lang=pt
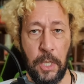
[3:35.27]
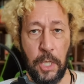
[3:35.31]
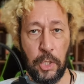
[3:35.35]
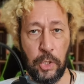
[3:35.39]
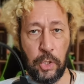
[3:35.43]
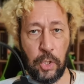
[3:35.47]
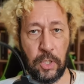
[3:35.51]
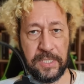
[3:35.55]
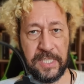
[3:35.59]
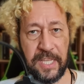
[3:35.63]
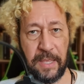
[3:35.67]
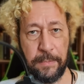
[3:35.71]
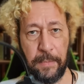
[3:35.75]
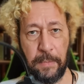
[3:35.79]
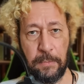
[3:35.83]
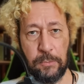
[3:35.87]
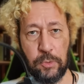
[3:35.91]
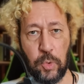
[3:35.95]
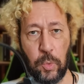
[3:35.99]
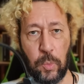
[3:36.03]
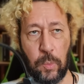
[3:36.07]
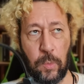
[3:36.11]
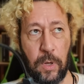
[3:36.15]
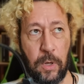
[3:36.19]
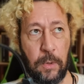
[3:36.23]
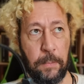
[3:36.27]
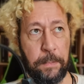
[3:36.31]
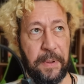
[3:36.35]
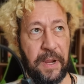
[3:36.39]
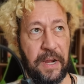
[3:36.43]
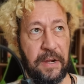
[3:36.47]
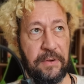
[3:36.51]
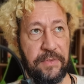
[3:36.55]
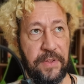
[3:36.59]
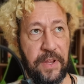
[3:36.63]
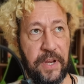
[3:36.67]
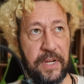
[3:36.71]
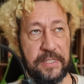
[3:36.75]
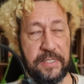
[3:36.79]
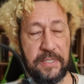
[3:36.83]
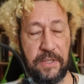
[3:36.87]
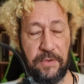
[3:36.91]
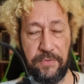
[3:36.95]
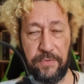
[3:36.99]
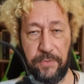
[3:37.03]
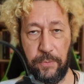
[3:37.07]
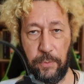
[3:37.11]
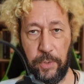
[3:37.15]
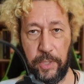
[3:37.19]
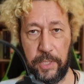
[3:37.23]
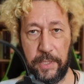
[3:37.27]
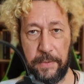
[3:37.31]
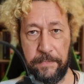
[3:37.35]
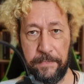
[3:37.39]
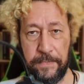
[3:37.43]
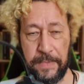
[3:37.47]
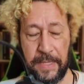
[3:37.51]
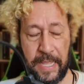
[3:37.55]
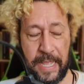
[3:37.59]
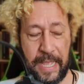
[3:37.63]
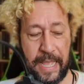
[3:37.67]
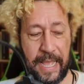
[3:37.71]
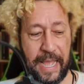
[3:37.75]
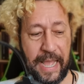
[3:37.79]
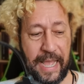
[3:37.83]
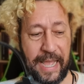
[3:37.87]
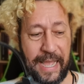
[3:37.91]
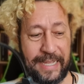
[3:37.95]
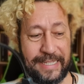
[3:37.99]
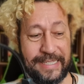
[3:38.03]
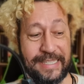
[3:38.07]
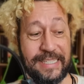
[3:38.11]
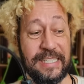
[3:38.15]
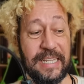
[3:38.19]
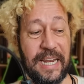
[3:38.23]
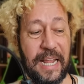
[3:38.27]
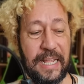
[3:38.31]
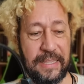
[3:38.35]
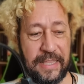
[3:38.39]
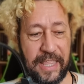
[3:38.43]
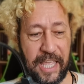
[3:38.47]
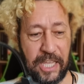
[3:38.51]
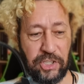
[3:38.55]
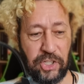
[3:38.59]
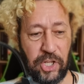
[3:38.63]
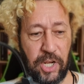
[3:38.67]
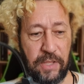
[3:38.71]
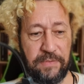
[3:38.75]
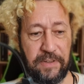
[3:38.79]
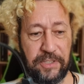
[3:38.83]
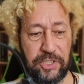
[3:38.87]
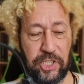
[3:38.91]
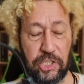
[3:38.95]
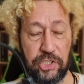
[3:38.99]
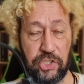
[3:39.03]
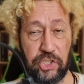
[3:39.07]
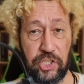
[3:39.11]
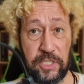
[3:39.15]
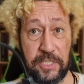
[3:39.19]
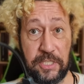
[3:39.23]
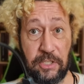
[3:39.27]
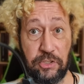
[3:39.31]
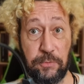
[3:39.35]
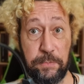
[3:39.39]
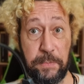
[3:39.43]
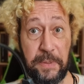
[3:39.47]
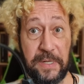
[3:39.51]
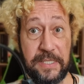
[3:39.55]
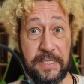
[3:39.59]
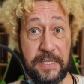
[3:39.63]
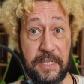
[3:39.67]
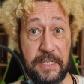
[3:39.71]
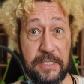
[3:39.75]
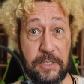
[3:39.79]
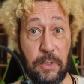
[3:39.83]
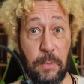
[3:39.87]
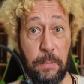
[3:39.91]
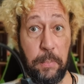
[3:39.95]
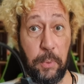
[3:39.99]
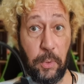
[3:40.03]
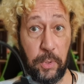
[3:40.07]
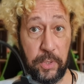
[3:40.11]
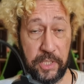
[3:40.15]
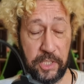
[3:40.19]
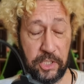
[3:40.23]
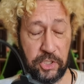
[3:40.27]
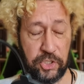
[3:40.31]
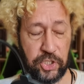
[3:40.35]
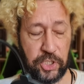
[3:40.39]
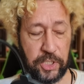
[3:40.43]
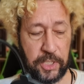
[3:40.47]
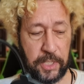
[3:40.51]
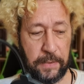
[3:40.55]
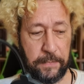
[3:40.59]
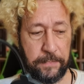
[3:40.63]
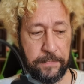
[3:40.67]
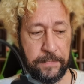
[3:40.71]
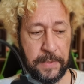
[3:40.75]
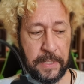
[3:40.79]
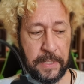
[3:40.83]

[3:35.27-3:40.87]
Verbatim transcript: Nós sabemos o quão perversa foi a estratégia lavajatista de perseguição política,